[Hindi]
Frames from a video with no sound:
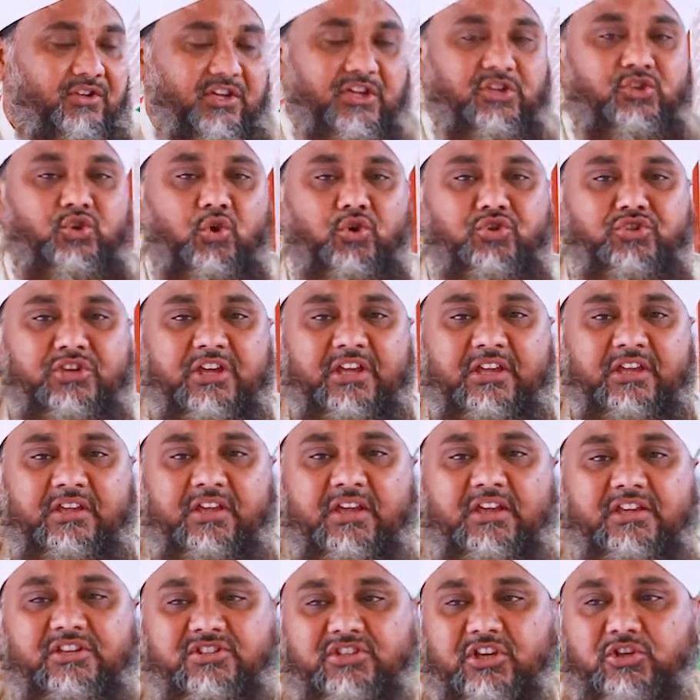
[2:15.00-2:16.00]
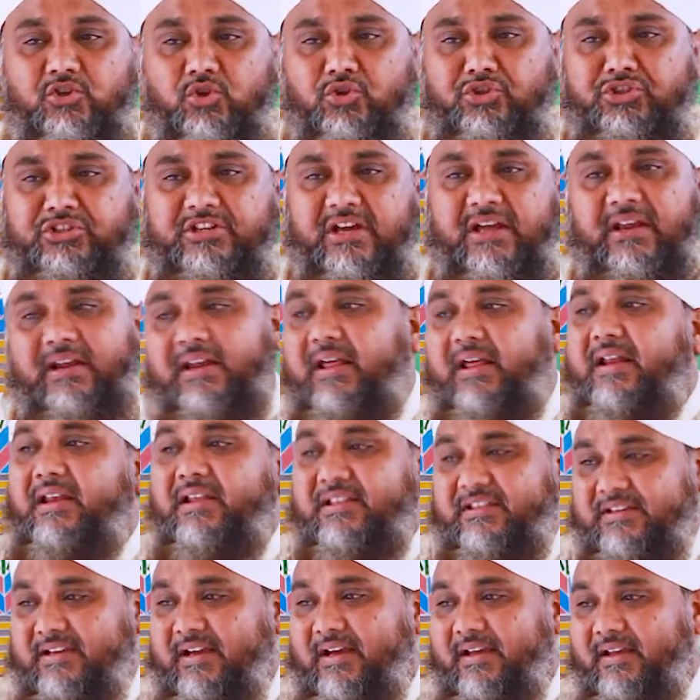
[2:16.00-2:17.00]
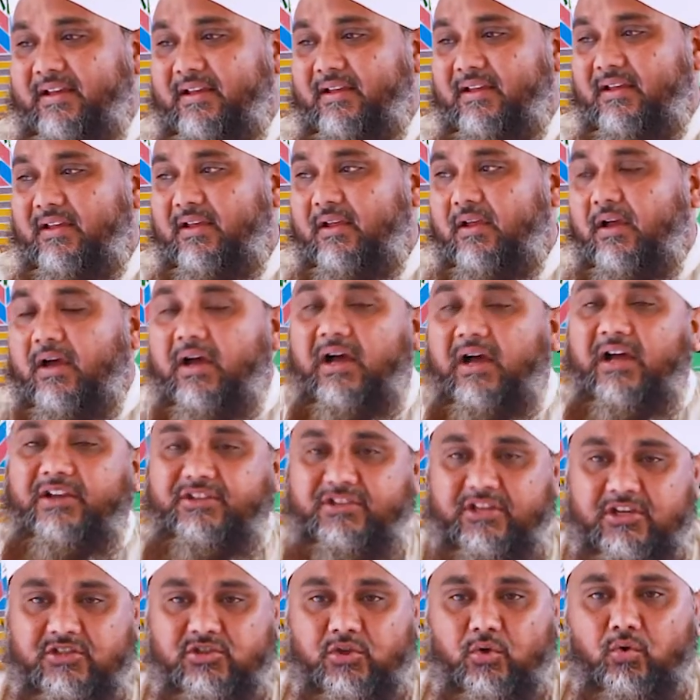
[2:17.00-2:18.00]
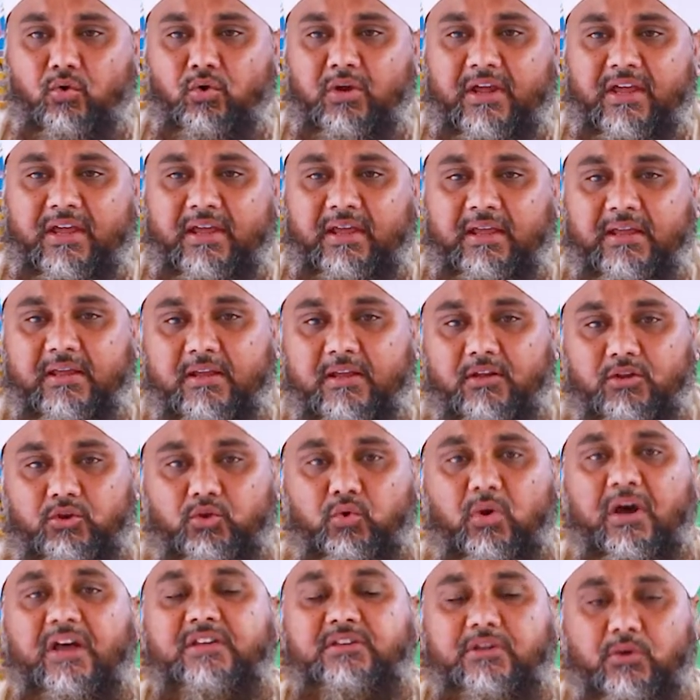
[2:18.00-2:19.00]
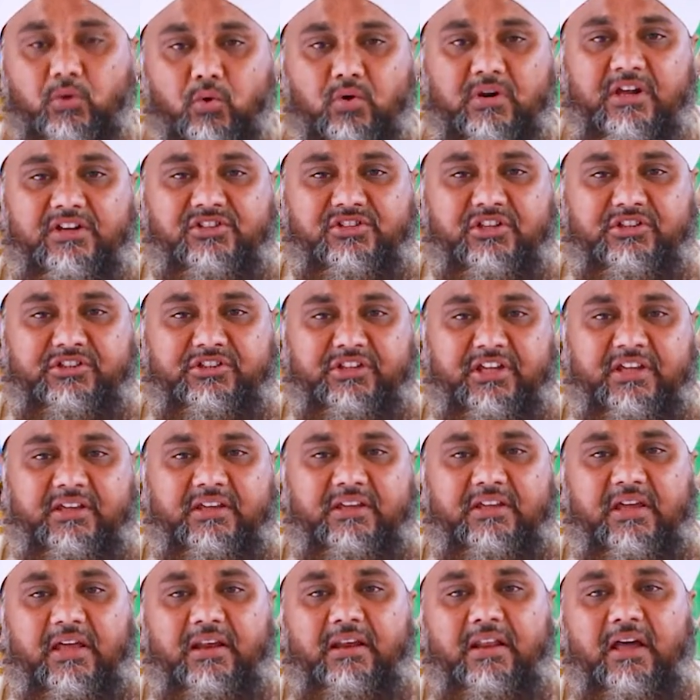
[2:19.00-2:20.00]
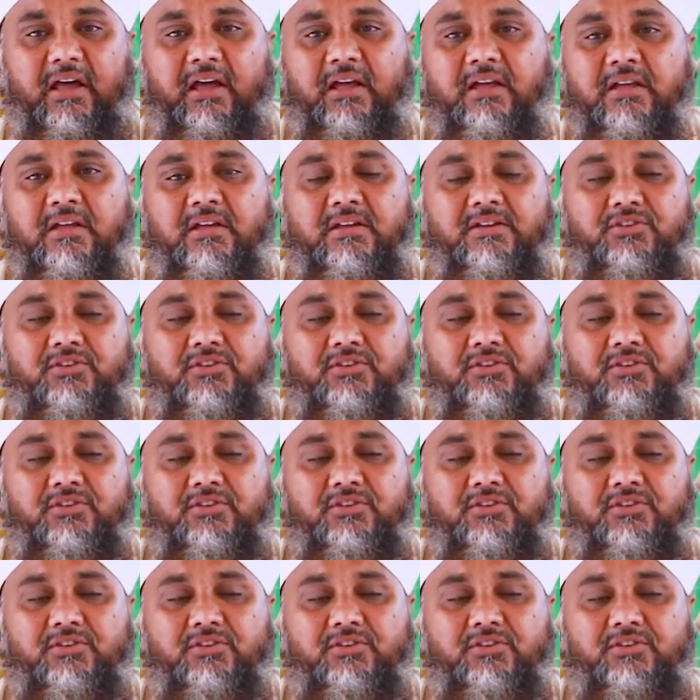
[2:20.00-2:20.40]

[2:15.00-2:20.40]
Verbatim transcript: ये सोचें कि इसे जो दिया है अल्लाह ने दिया है हाँ ये ज़रूर है दुआ ज़रूर कर सकते हैं कि अल्लाह